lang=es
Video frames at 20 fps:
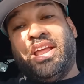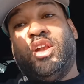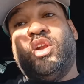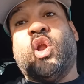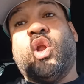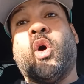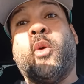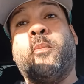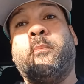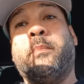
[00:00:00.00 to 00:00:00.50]

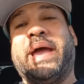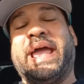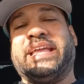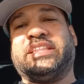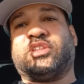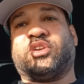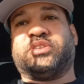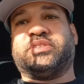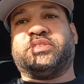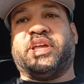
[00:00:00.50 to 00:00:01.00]
Los
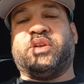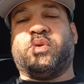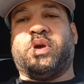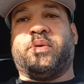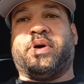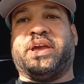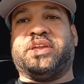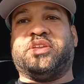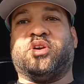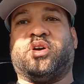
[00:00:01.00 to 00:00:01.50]
metros de
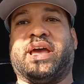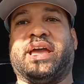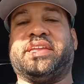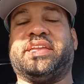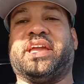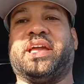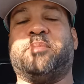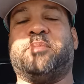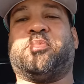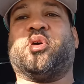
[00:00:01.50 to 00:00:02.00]
Nueva York
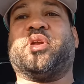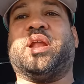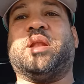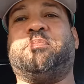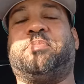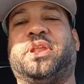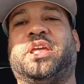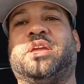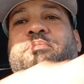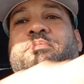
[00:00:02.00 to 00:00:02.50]
ayer por
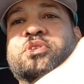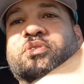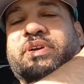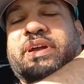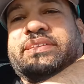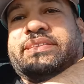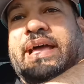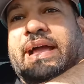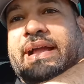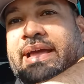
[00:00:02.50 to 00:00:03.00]
el Premium
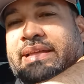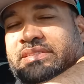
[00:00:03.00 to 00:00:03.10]
que están